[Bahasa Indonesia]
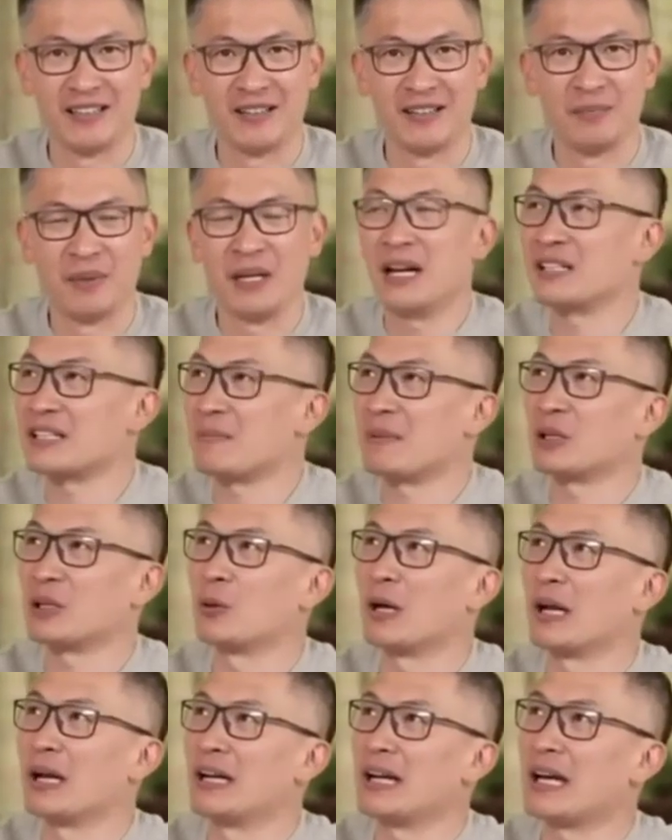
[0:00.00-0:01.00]
Bilang sama
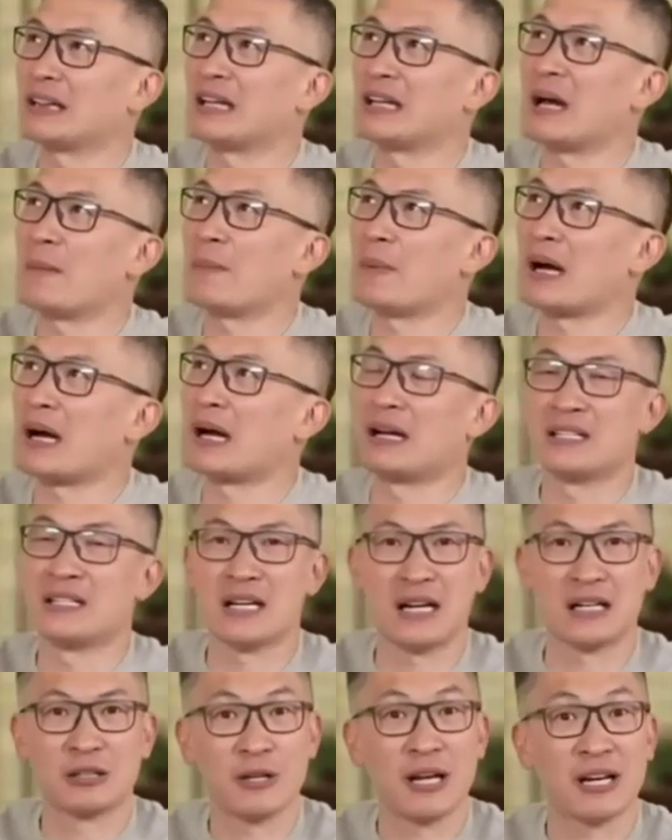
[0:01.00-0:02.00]
Tuhan, lihatlah apakah ada
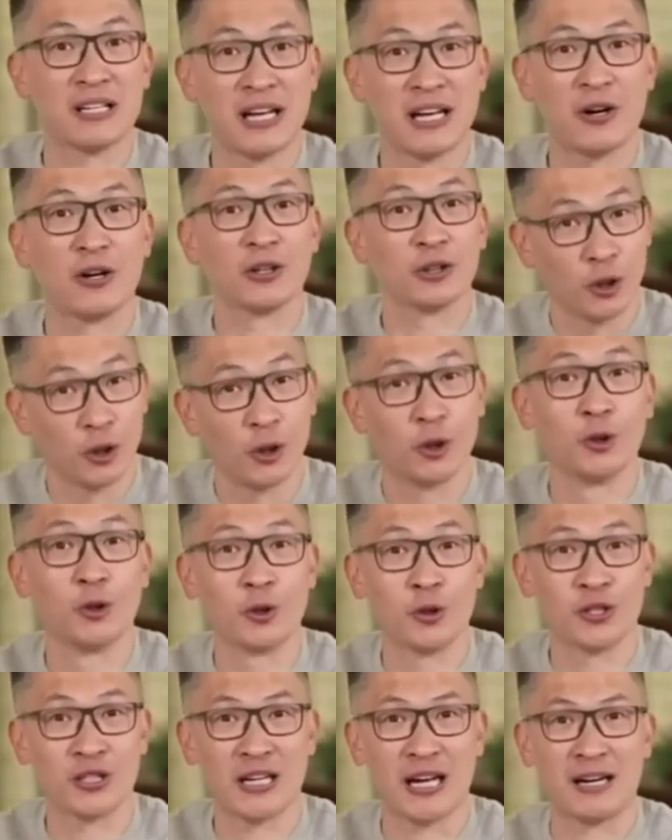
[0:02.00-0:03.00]
jalanku yang serong, tolong
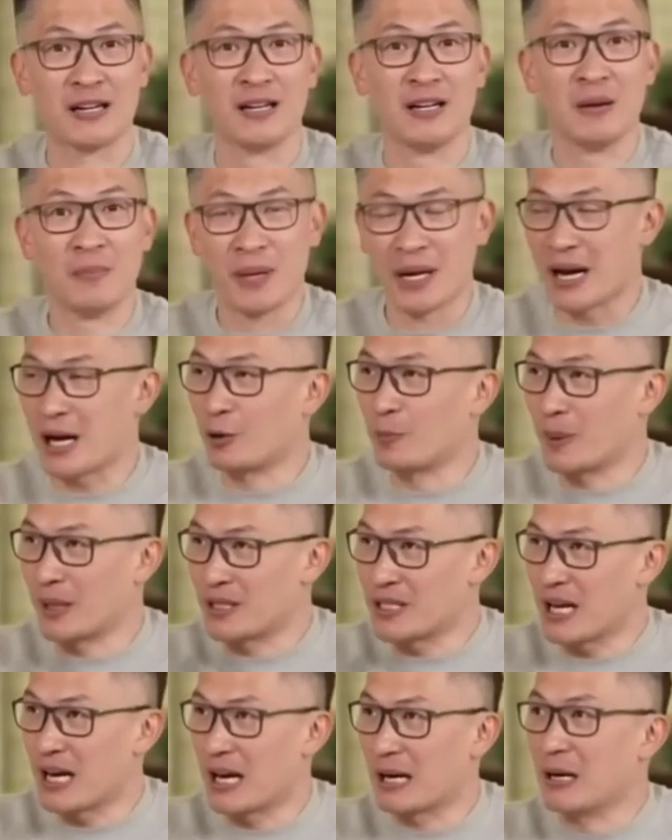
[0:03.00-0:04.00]
luruskan. Biar aku
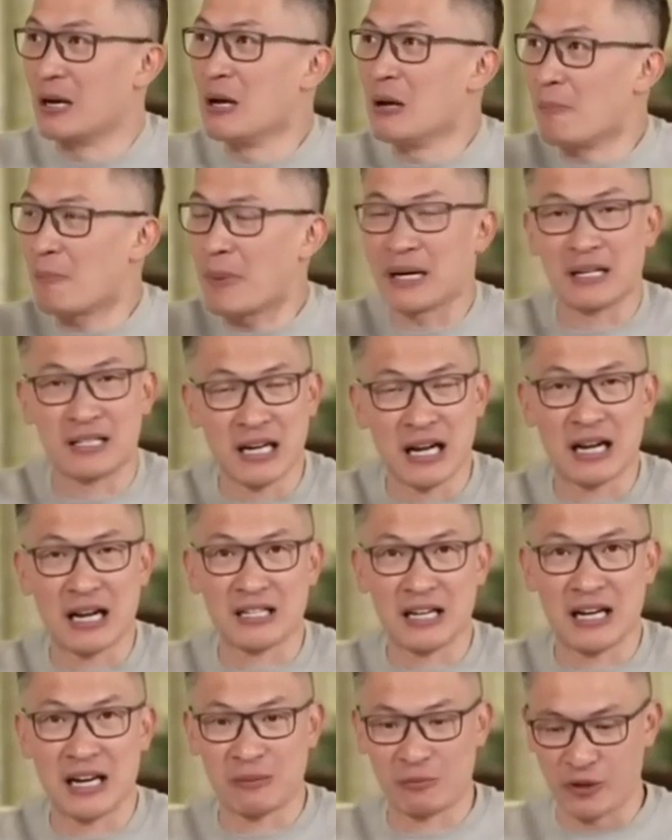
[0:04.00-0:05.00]
berjalan pada
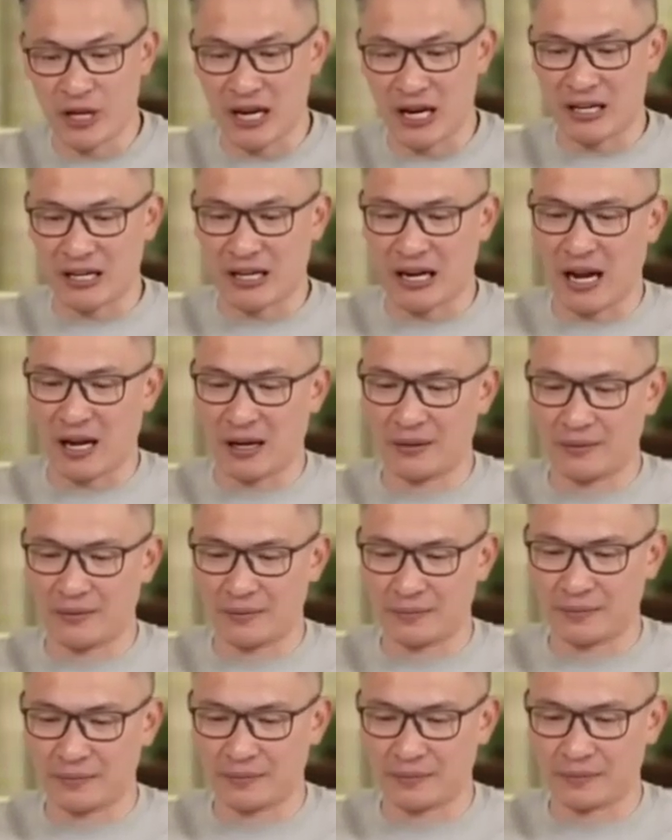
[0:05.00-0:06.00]
jalan-jalanmu yang kekal.
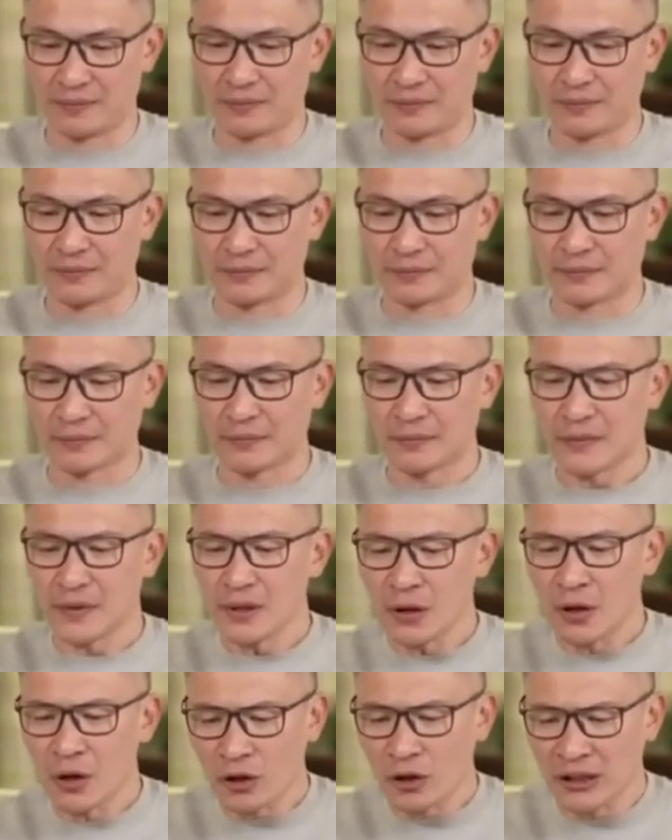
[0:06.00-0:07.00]

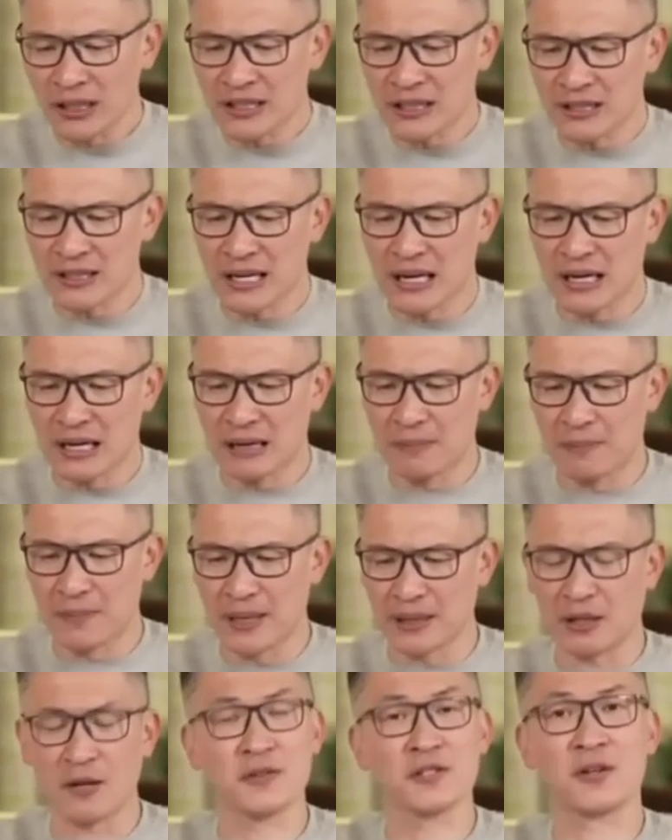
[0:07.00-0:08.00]
Roti sengsara,
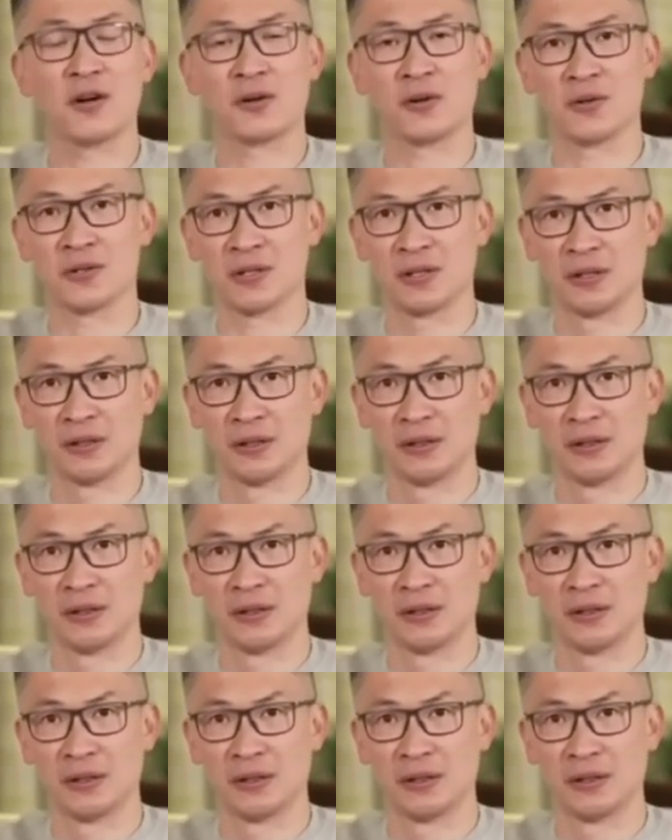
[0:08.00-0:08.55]
bread of sorrows.